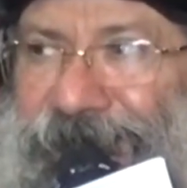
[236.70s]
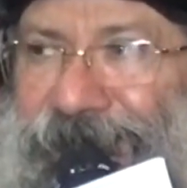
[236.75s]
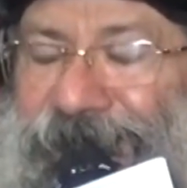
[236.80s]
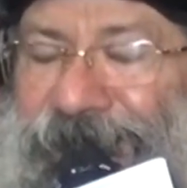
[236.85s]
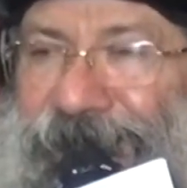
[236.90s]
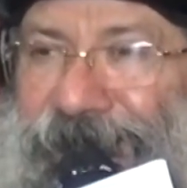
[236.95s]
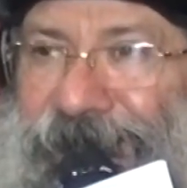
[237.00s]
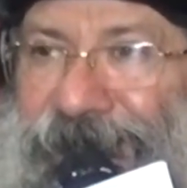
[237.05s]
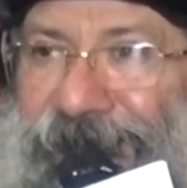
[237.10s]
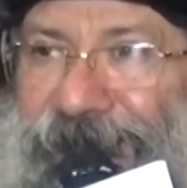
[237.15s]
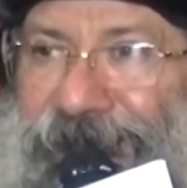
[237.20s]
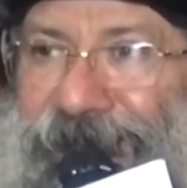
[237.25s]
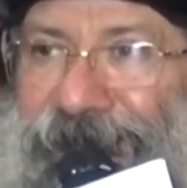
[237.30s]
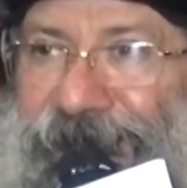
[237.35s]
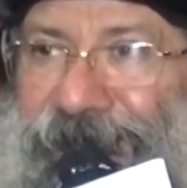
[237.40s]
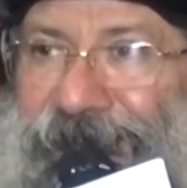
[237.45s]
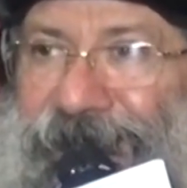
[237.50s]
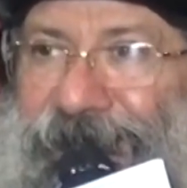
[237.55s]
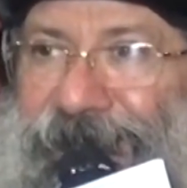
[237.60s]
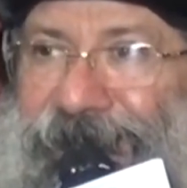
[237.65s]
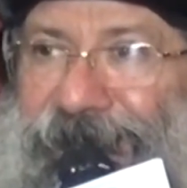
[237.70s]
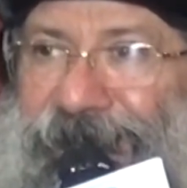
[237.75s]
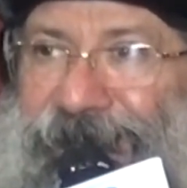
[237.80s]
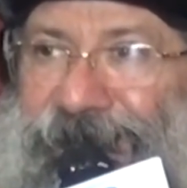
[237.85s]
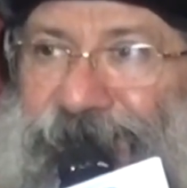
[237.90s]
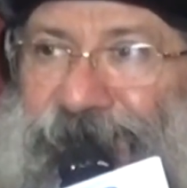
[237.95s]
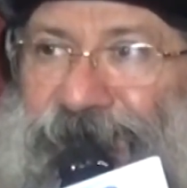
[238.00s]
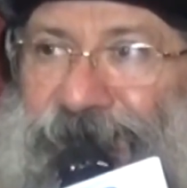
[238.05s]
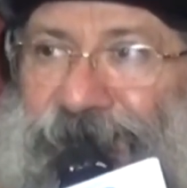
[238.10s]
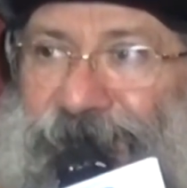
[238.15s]
اللي كان
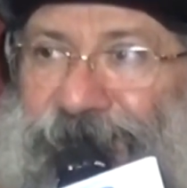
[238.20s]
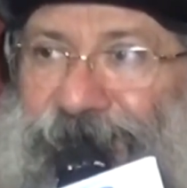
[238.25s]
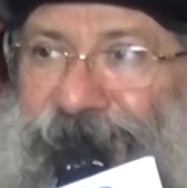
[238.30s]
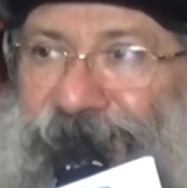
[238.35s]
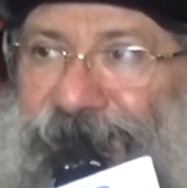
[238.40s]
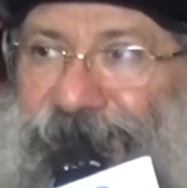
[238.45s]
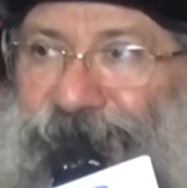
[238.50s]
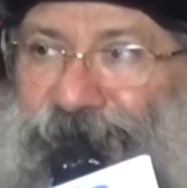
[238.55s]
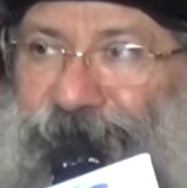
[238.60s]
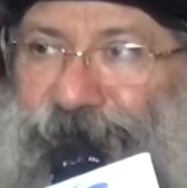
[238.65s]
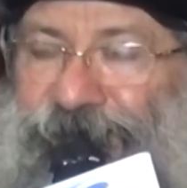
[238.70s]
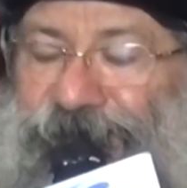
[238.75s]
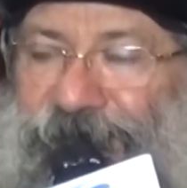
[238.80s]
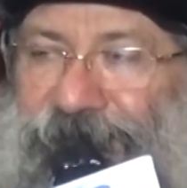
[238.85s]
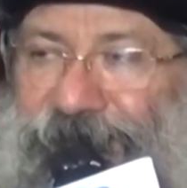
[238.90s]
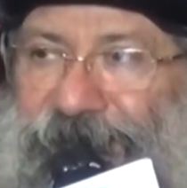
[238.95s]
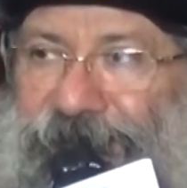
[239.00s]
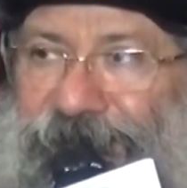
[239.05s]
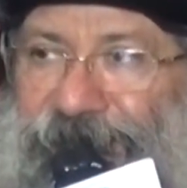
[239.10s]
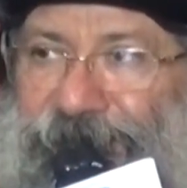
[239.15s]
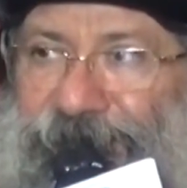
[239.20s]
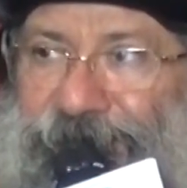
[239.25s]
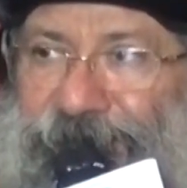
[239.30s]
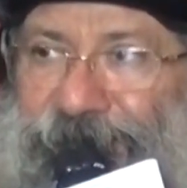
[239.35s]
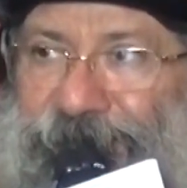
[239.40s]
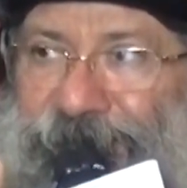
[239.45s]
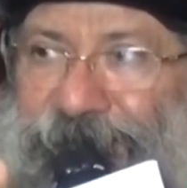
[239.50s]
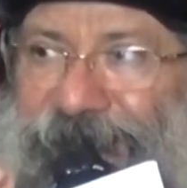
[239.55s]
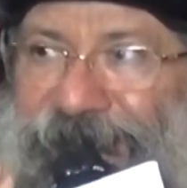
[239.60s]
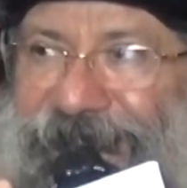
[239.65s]
اسمهم في الطوفان
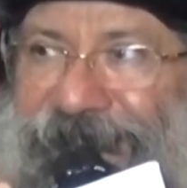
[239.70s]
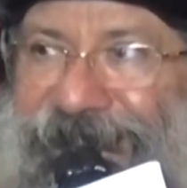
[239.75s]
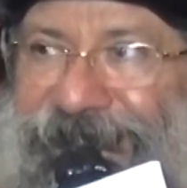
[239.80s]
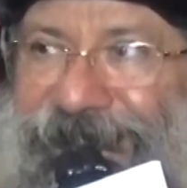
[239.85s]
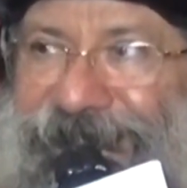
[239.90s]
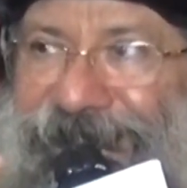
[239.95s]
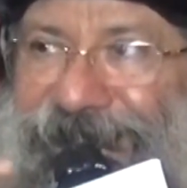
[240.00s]
بنات